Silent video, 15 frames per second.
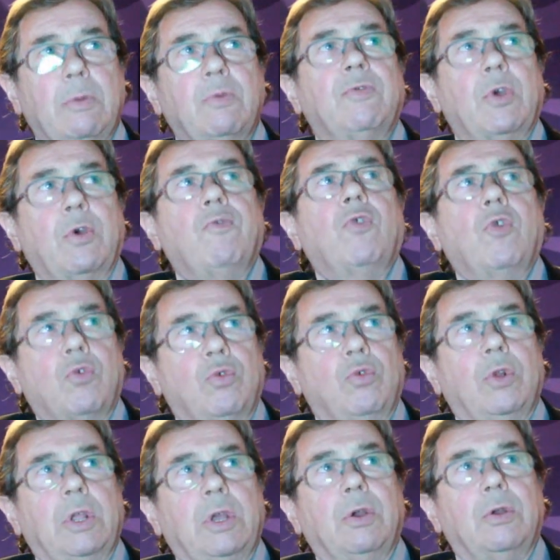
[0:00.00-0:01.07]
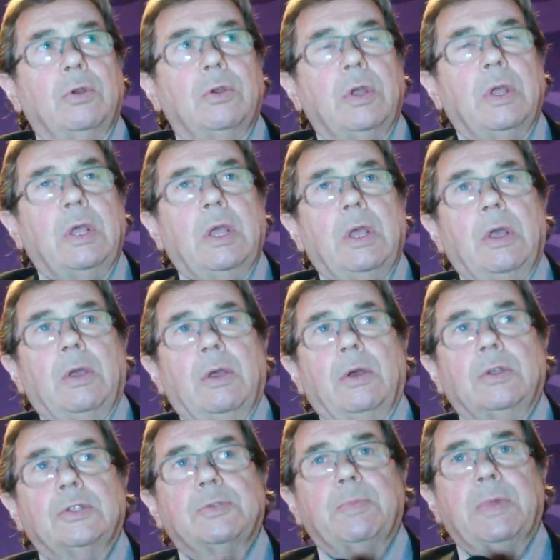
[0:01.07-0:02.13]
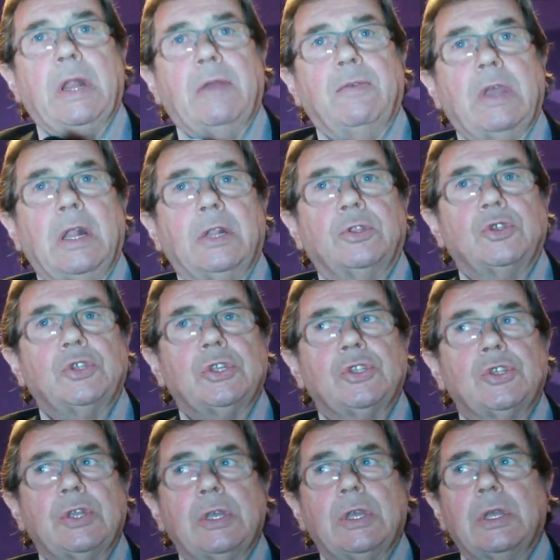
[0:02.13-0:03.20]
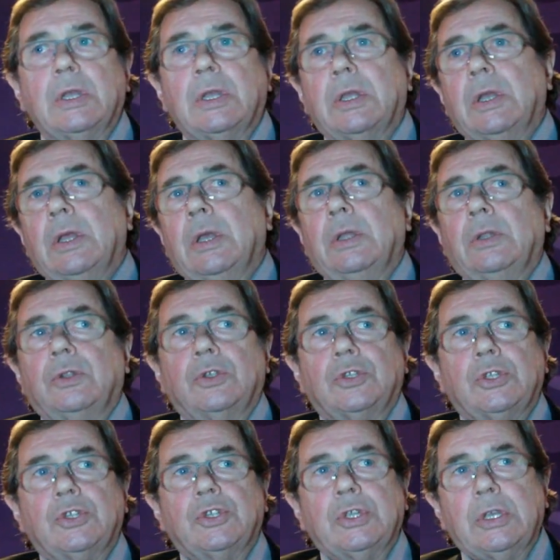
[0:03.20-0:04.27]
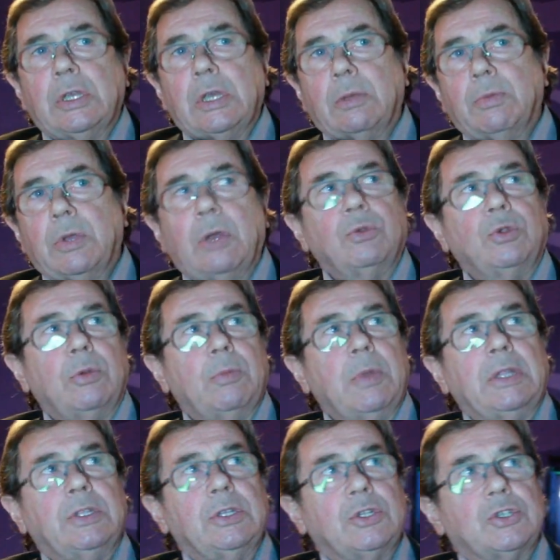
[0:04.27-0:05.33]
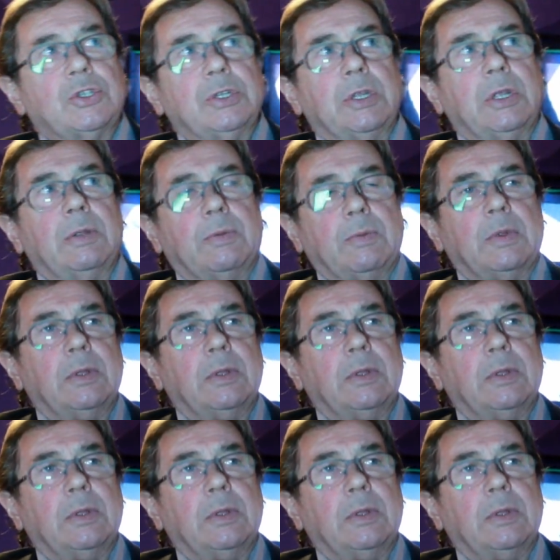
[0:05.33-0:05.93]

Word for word: Ja mówię w ogóle o, o sprawie, ale to się dzieje to się dzieje jakby automatycznie.